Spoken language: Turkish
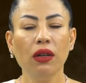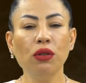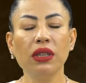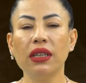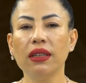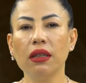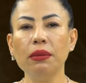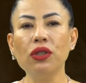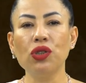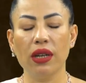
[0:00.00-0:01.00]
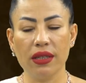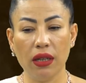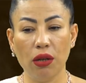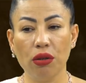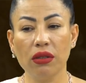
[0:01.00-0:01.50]
12 yılda bir
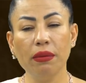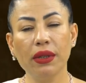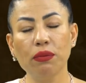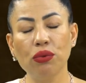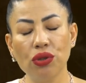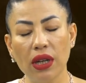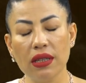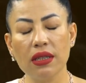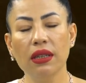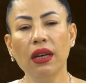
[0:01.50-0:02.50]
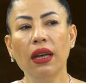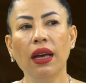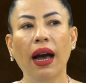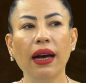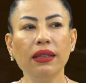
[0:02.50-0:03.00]
şans geliyor. Tabii ki bu şans
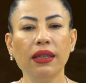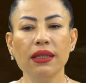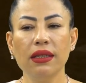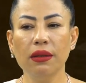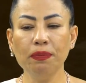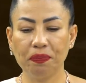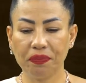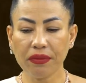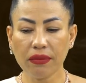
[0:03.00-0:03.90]
herkesin